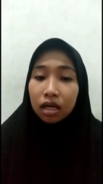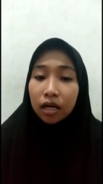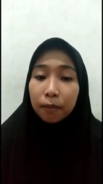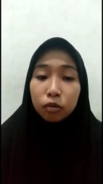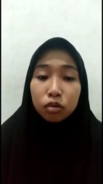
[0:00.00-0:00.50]

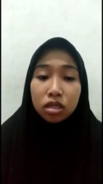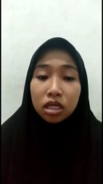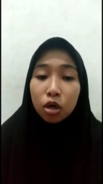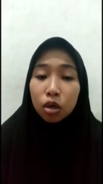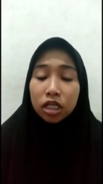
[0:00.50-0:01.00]

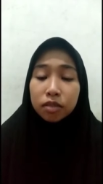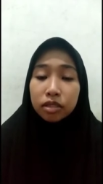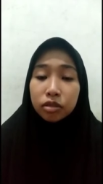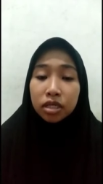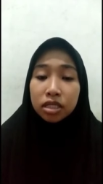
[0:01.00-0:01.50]
Keputusan Kongres
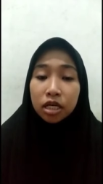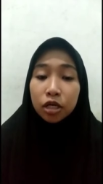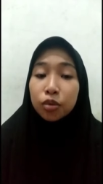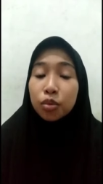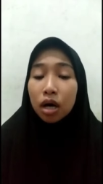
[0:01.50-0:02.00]
Bahasa Indonesia
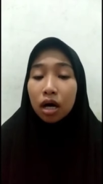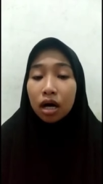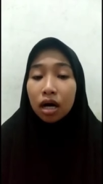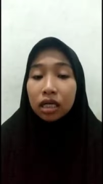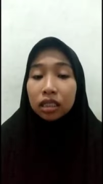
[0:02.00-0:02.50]
kedua
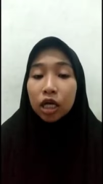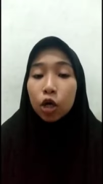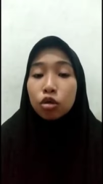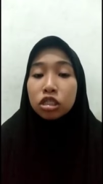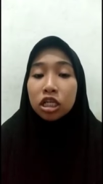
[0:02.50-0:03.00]

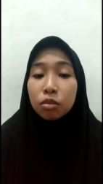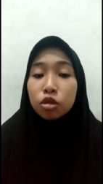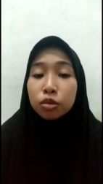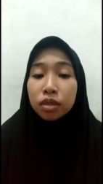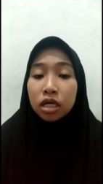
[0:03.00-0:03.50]
tahun
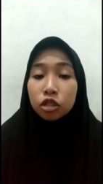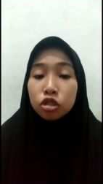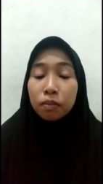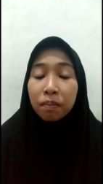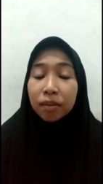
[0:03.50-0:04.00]

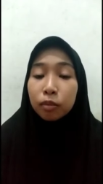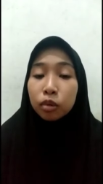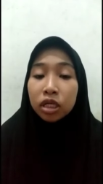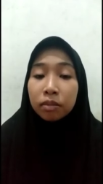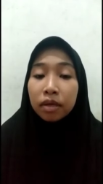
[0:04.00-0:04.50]
1945
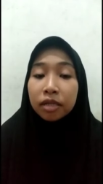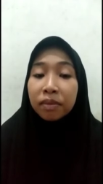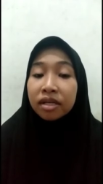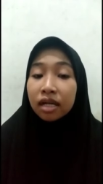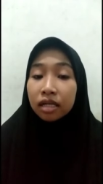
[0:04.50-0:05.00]
di
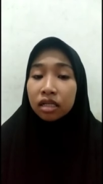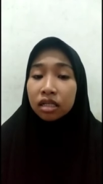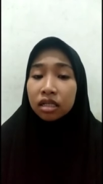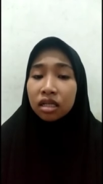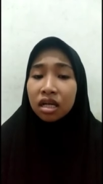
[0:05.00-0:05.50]
Medan
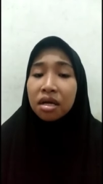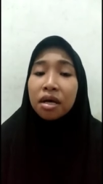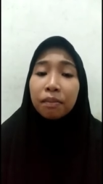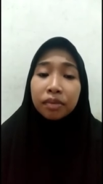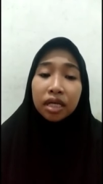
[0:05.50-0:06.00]

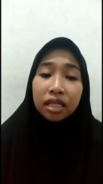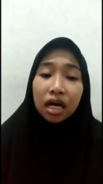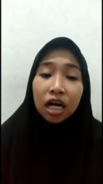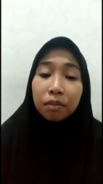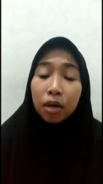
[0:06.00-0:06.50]

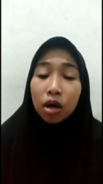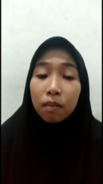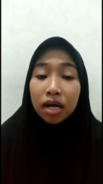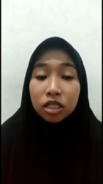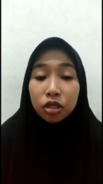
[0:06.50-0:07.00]
menyatakan bahwa
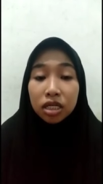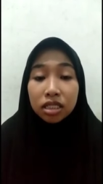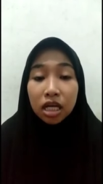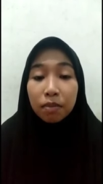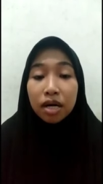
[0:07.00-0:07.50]
bahasa
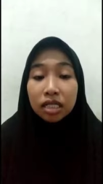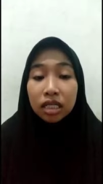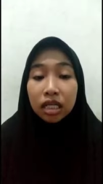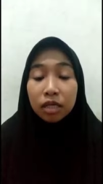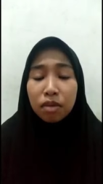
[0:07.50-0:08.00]
Indonesia
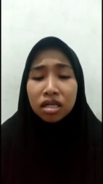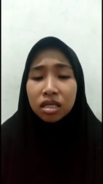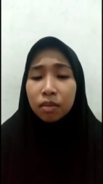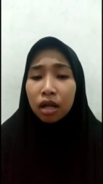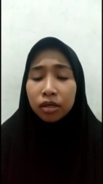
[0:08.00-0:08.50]
berasal dari
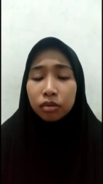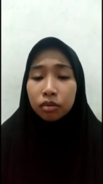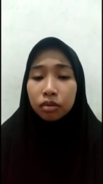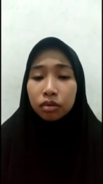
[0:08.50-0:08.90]
bahasa Melayu.